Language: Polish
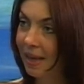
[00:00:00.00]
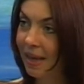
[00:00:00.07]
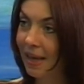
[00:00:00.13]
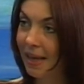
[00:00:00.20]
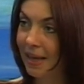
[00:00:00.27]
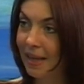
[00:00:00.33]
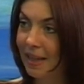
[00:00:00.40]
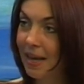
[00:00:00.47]

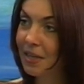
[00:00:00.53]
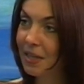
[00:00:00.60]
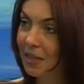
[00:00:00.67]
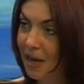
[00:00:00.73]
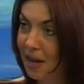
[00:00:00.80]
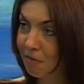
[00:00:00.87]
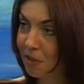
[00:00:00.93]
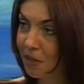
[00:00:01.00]
E,
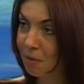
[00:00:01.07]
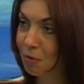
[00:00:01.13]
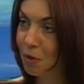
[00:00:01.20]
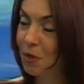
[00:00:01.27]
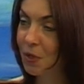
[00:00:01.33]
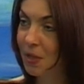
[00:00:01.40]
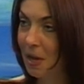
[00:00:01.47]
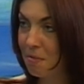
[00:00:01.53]
najciekawsze
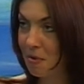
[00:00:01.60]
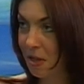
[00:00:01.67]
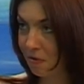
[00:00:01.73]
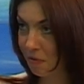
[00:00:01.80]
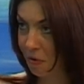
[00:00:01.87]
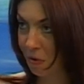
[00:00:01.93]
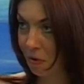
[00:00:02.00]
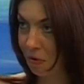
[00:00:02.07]
przeczytamy na
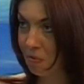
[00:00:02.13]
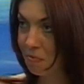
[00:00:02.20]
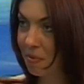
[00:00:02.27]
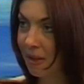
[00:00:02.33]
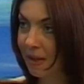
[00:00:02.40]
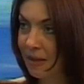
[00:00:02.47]
forum.